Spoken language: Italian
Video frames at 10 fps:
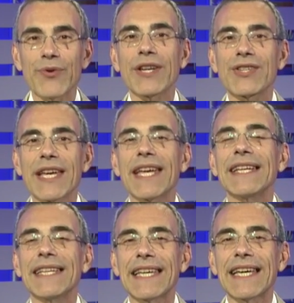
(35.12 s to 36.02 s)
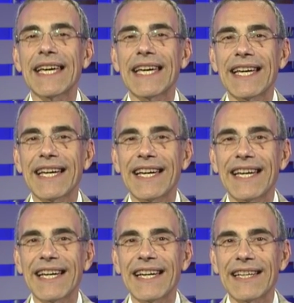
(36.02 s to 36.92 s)
più recente
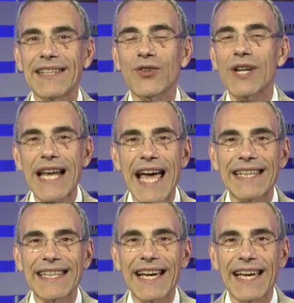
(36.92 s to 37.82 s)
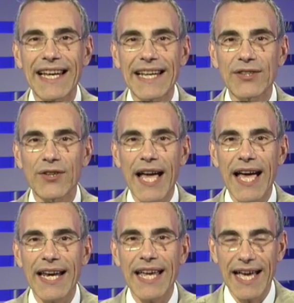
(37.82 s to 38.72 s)
eh, tornata
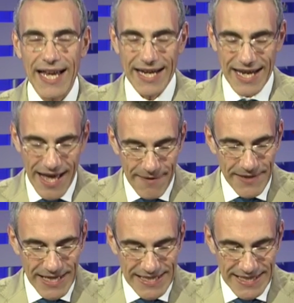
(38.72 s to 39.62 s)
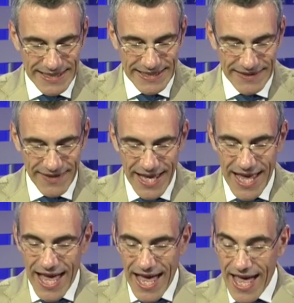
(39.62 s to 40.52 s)
elettorale alle amministrative.
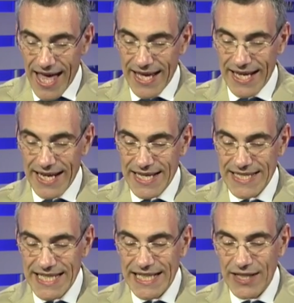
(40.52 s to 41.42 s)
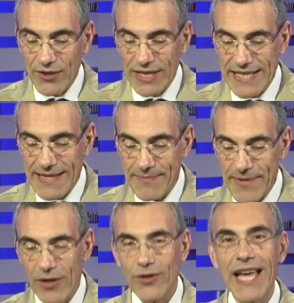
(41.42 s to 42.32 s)
È il sindaco di San
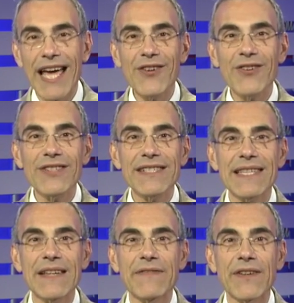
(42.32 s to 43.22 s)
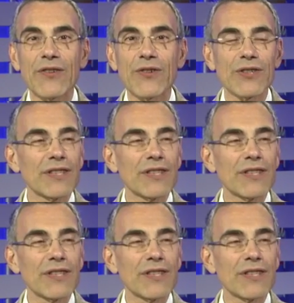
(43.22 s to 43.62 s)
Paolo d'Argon, Stefano